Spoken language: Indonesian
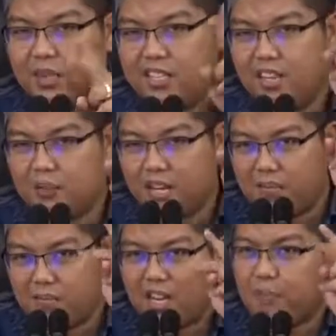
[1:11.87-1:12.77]
Pelit yang
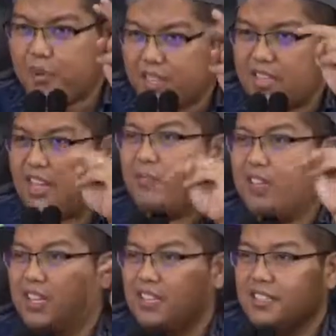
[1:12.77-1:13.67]
paling parah, pelit
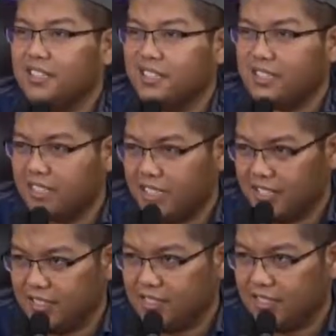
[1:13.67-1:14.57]
terhadap diri
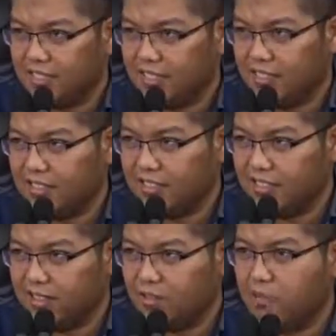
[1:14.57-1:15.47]
sendiri. Ya,
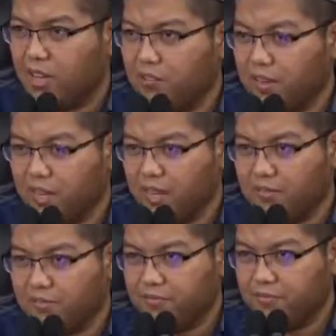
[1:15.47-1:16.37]
itu yang paling
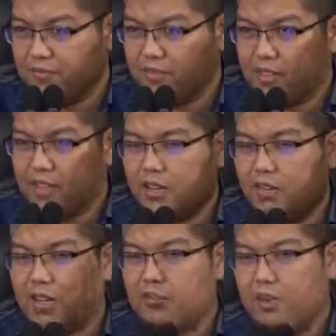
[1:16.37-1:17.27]
parah. Dan
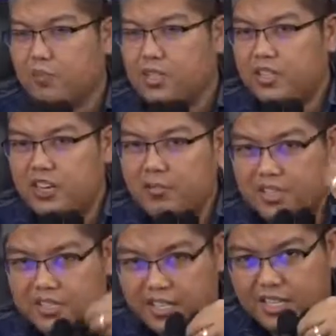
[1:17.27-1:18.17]
kalau orang sudah pelit terhadap
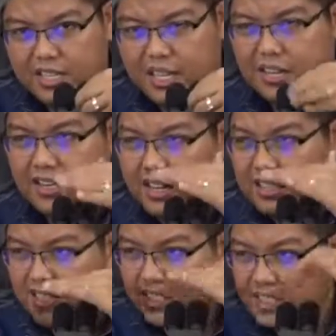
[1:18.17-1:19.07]
diri sendiri, akhirnya
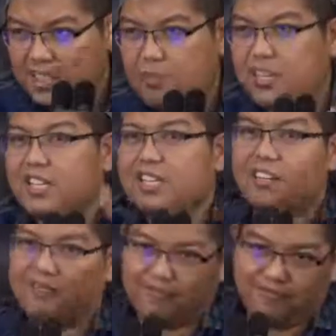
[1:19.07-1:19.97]
yang di sekitarnya
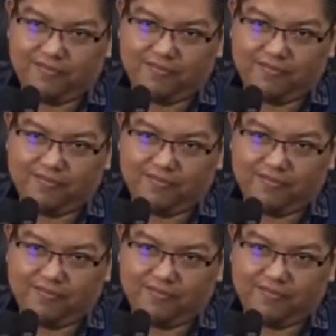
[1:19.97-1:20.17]
menderita.